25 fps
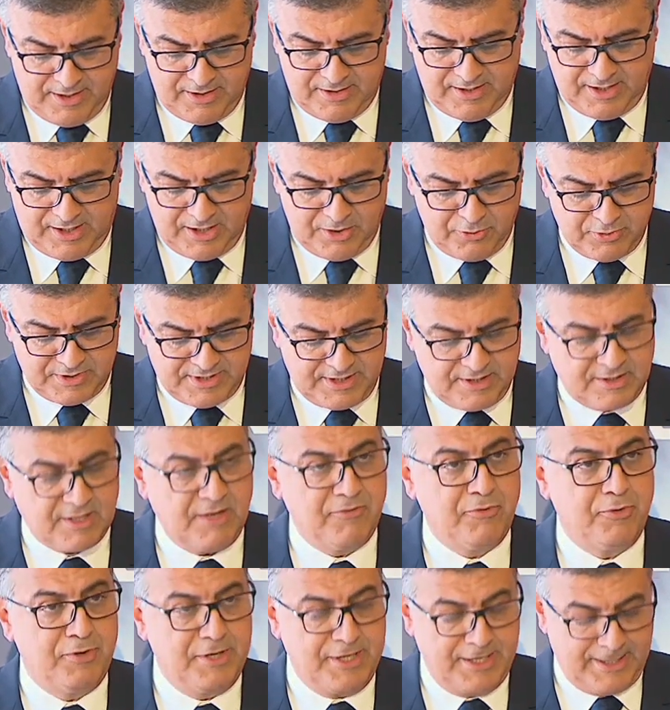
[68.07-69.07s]
الاقتصاد
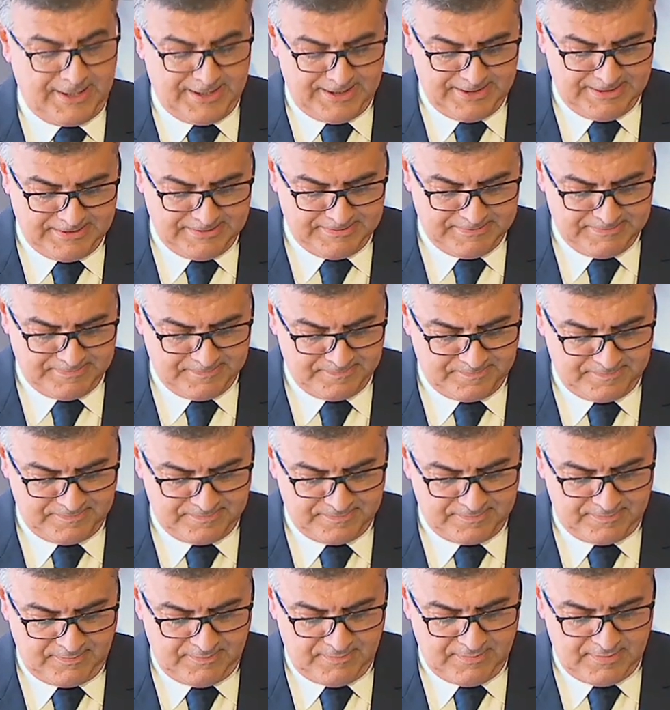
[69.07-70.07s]
المغربي في
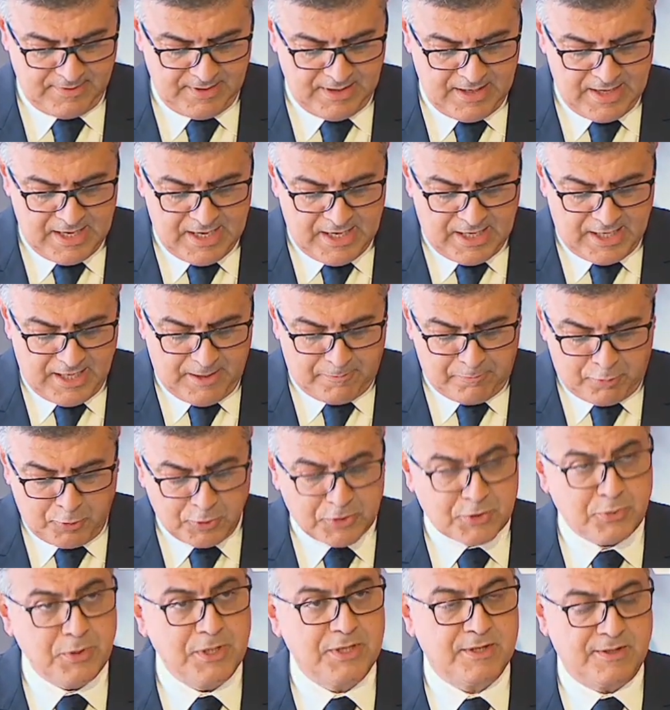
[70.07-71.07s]
الأسواق العالمية
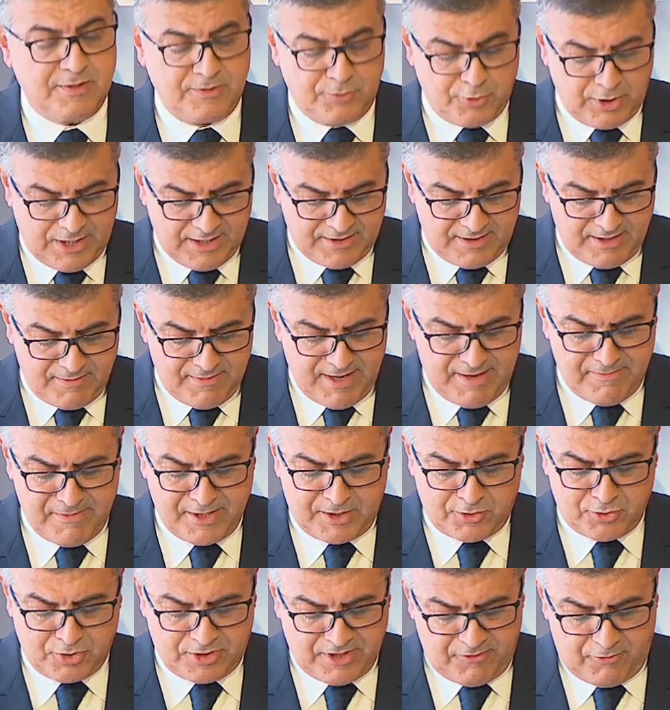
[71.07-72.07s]

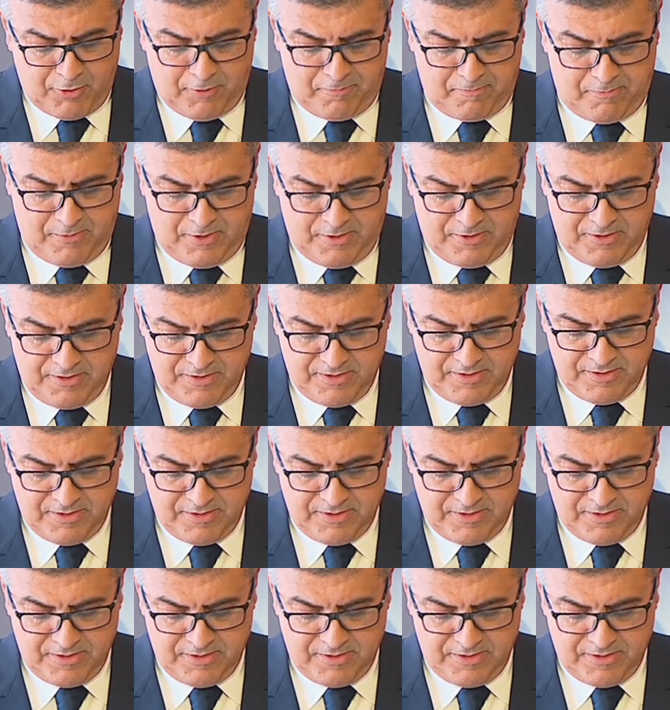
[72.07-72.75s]
استمرار دينامية